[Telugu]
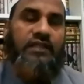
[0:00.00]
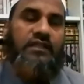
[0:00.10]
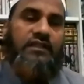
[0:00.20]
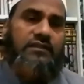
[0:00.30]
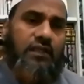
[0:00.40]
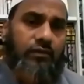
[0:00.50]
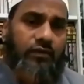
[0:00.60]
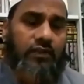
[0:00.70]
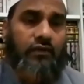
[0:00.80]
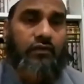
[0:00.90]
పదింతలు
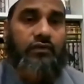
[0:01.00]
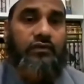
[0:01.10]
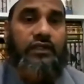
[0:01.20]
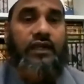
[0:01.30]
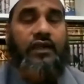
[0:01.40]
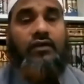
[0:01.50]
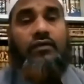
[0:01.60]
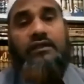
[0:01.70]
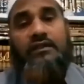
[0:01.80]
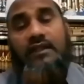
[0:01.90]
మొదలు
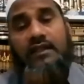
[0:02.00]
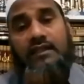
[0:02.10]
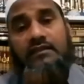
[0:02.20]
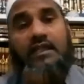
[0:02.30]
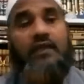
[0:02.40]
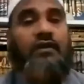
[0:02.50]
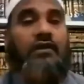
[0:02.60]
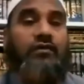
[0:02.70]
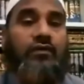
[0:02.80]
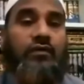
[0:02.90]
ఏడు వందల ఇంతల
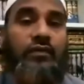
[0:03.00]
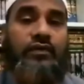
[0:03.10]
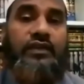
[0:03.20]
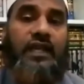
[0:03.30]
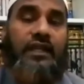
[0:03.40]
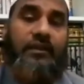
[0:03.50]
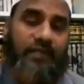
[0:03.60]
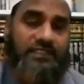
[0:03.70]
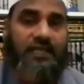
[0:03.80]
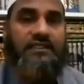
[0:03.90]
వరకు పుణ్యాన్ని
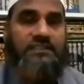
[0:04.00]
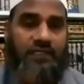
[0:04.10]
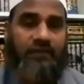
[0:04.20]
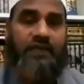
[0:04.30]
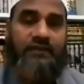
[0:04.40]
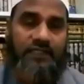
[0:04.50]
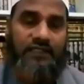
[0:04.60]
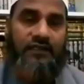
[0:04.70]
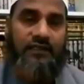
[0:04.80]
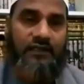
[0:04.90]
ప్రసాదిస్తాడు
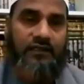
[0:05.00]
అయితే